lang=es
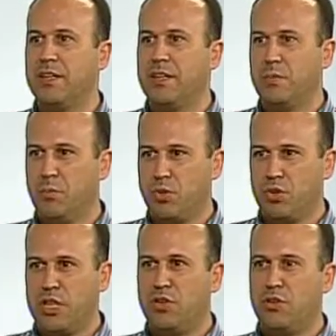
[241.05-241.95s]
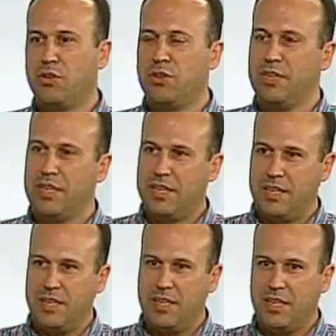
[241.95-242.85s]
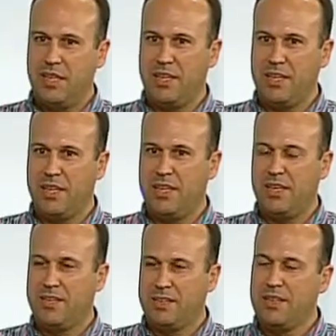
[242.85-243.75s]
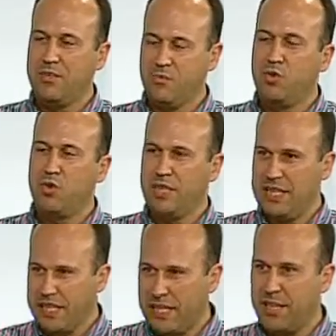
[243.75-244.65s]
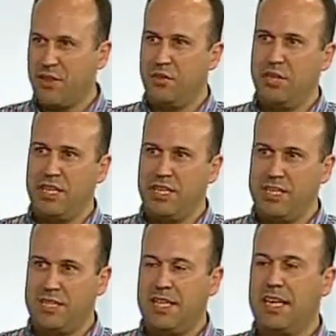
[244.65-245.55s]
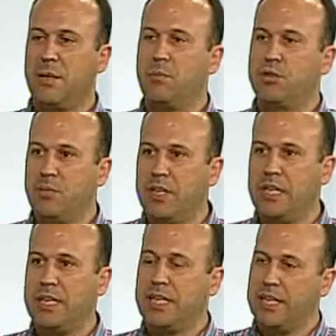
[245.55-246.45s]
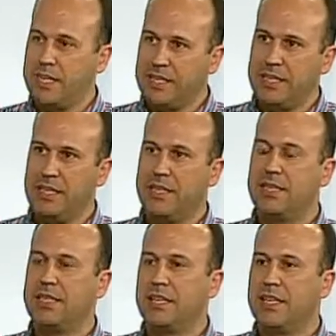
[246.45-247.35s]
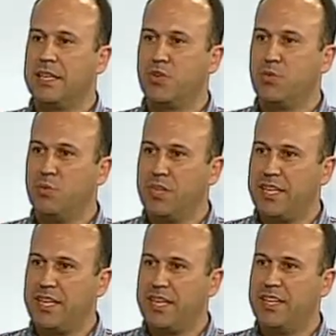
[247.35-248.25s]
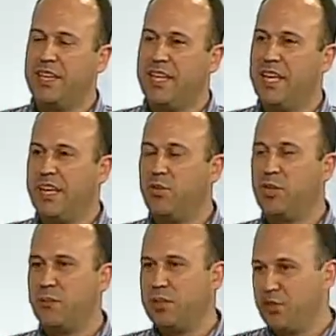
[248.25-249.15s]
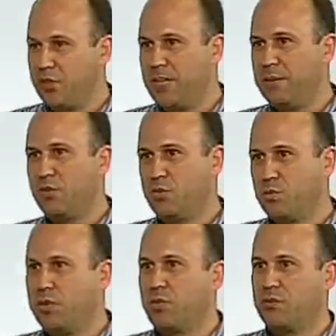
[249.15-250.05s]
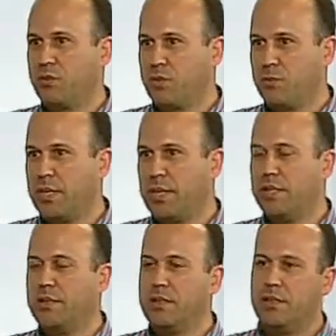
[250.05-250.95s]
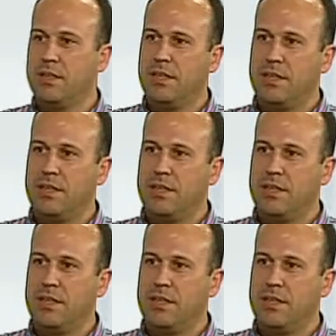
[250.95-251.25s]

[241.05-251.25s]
Mm. Por lo tanto, eh, fruto de esas relaciones, dar la posibilidad de que la gente se comunique en un ámbito, digamos, menos formal. Claro.